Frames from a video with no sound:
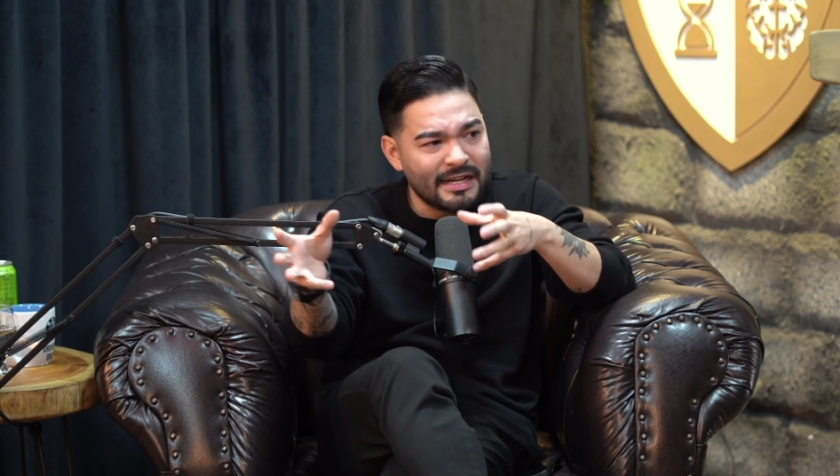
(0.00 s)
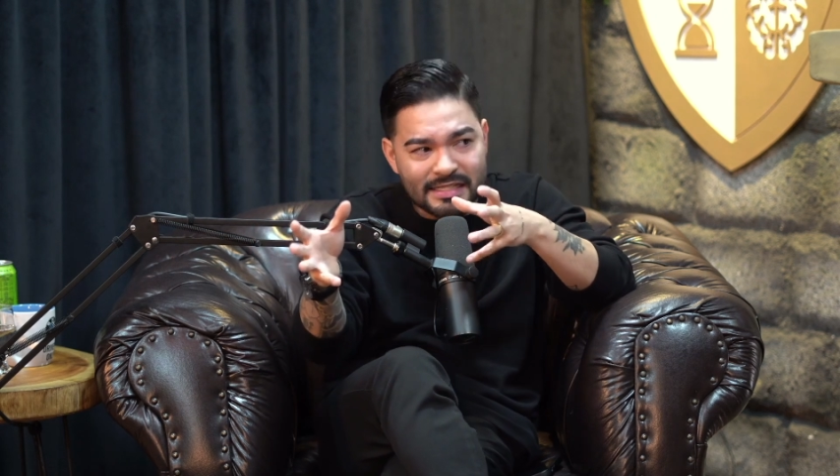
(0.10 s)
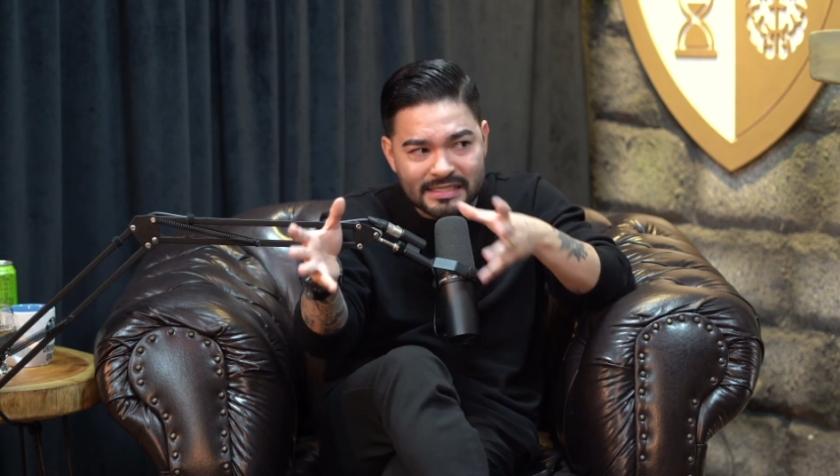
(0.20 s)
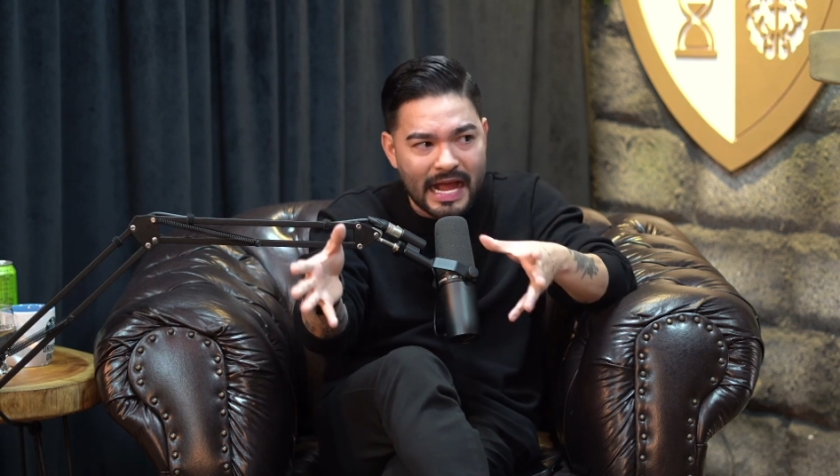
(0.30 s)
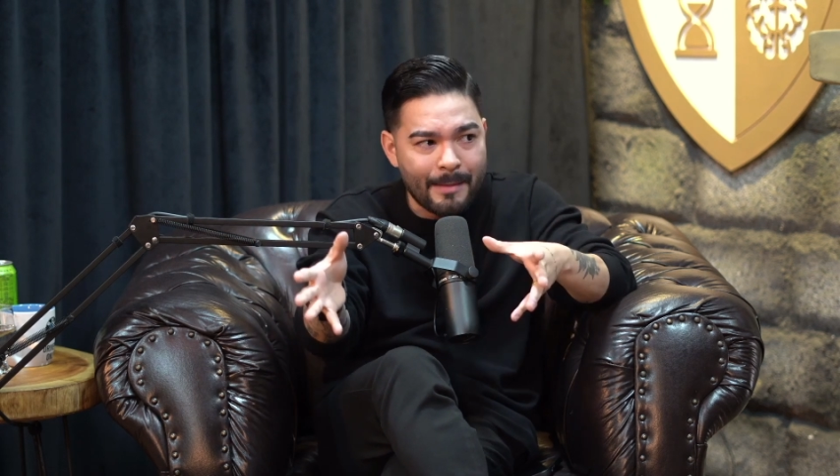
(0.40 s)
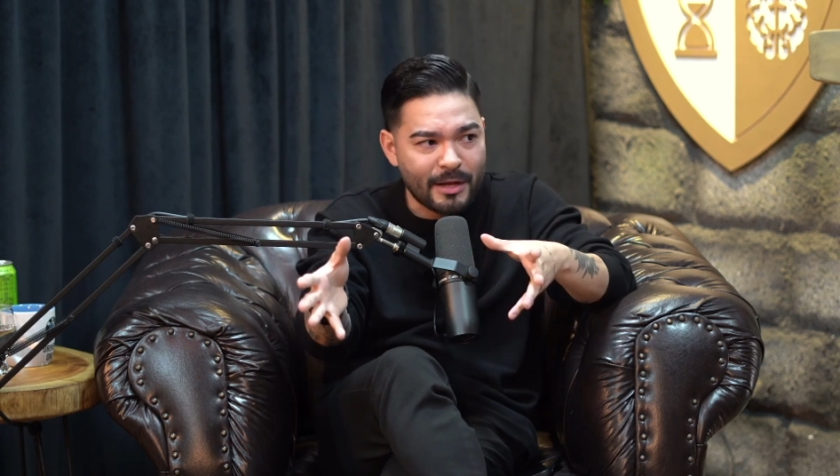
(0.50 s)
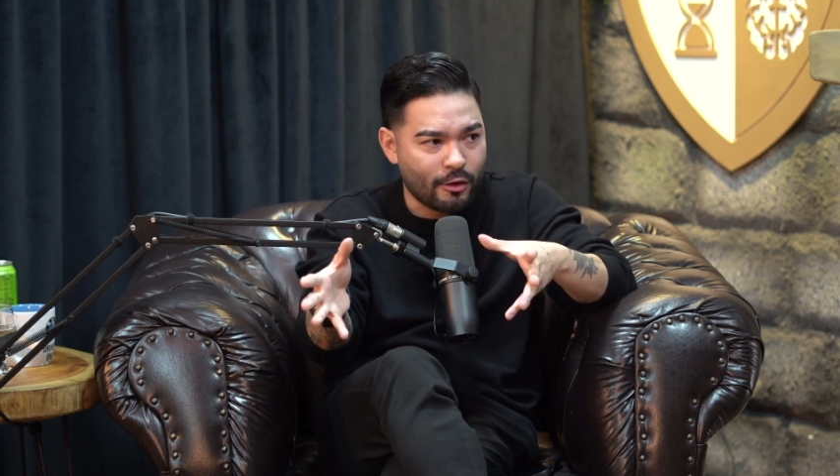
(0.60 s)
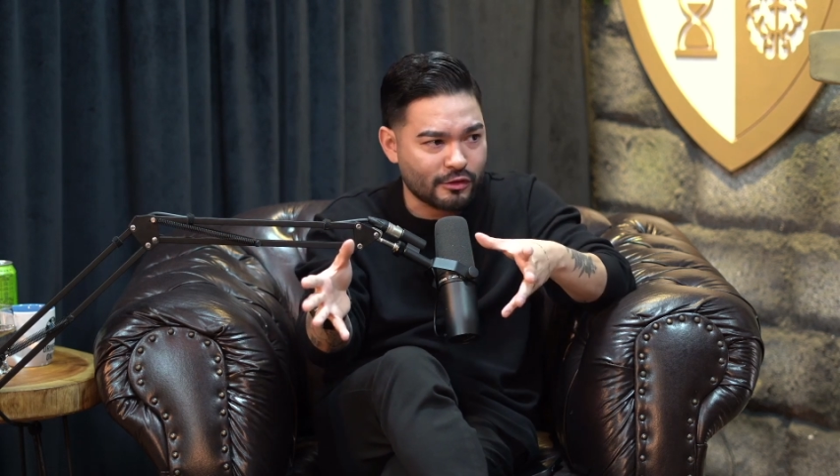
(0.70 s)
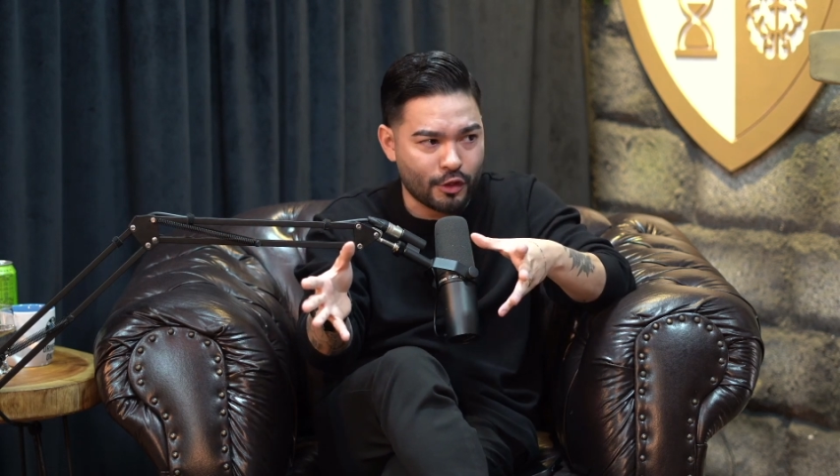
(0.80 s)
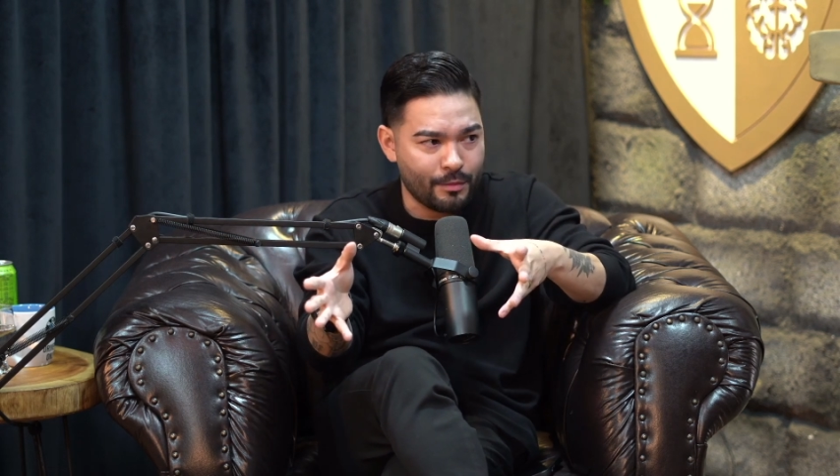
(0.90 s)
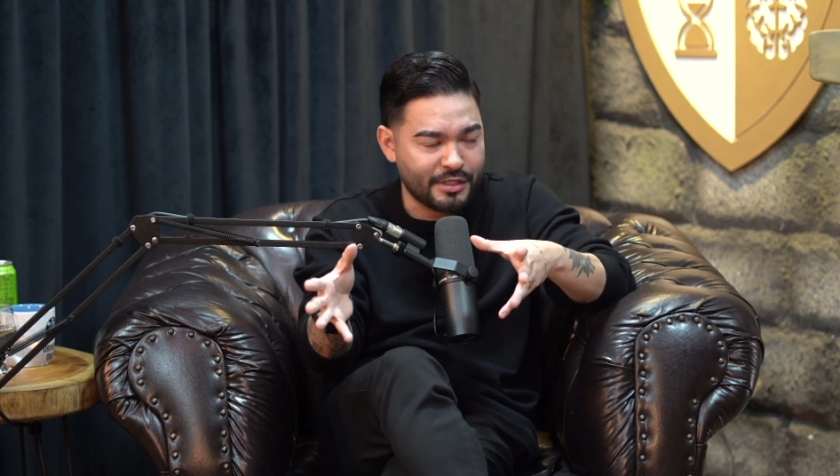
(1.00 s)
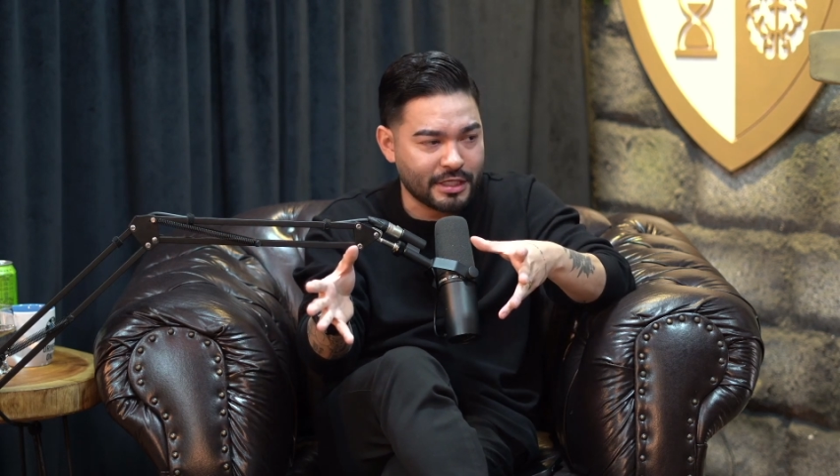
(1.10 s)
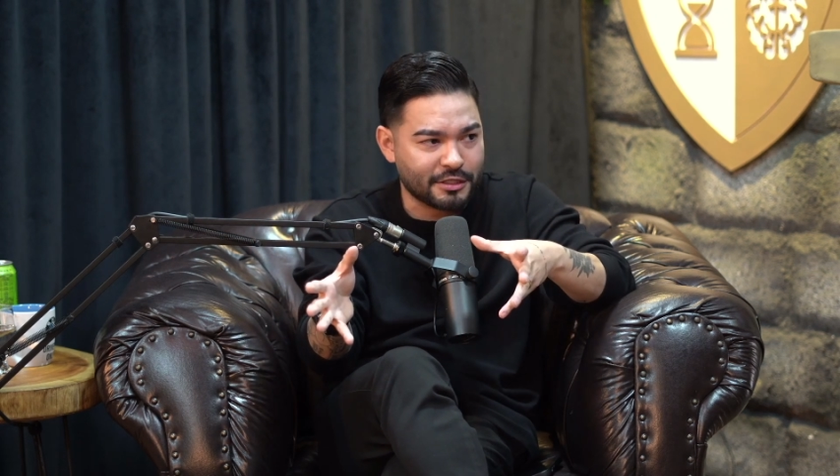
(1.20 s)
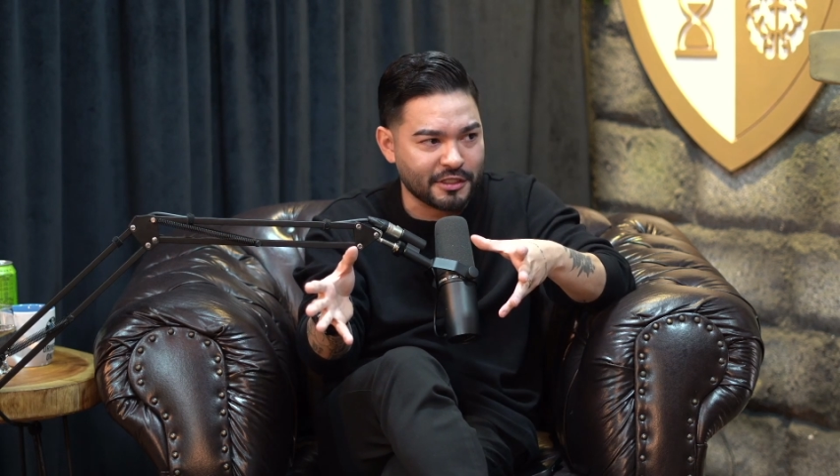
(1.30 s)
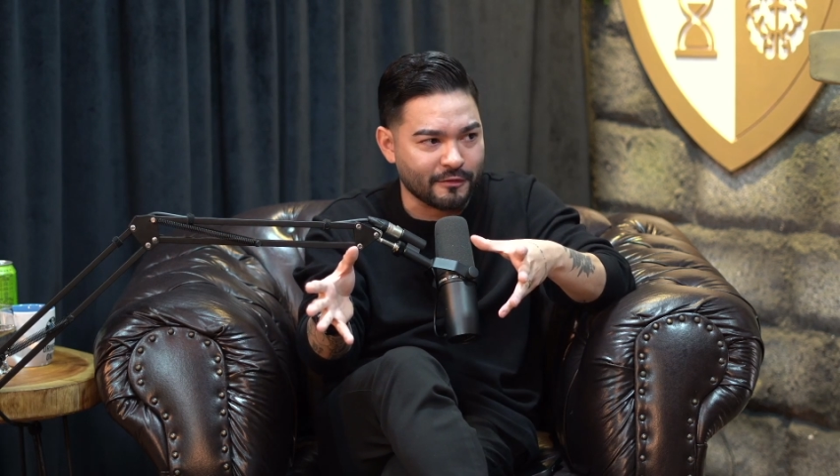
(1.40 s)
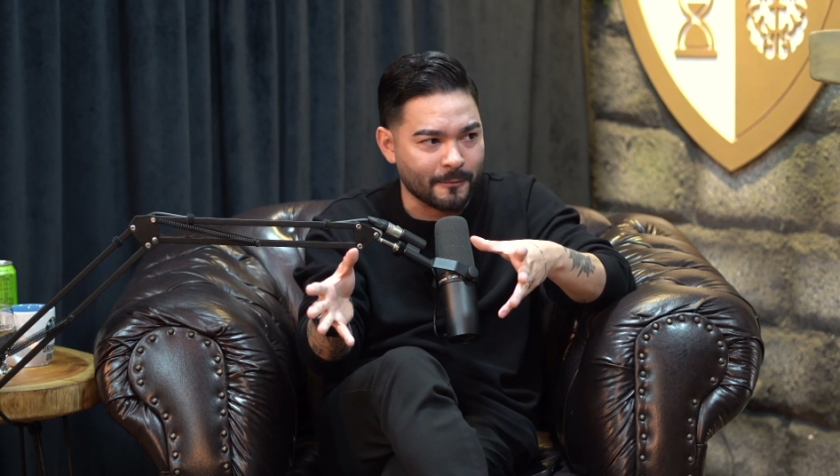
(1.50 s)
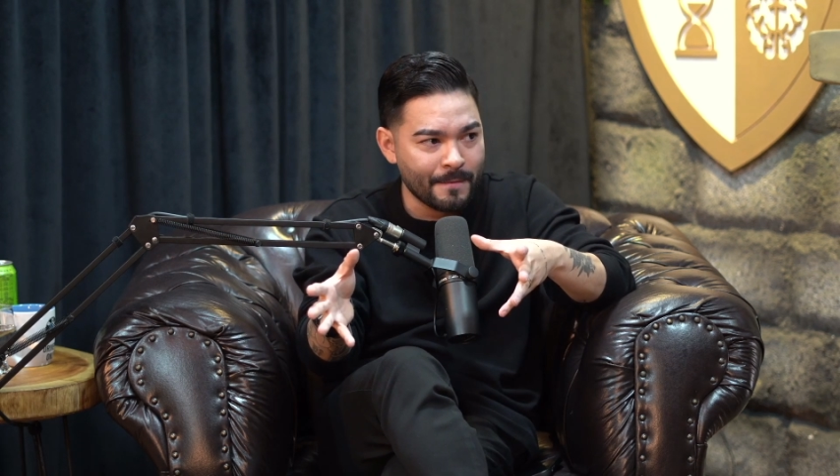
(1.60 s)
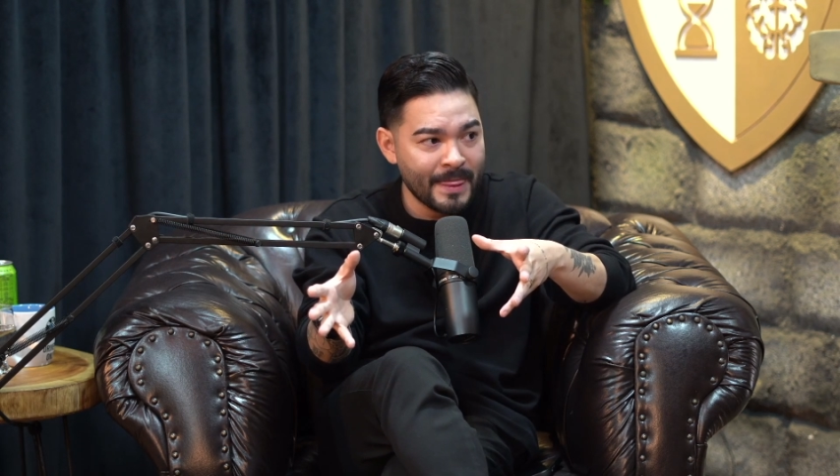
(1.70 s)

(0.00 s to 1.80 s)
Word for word: ele sabe qual é o seu objetivo.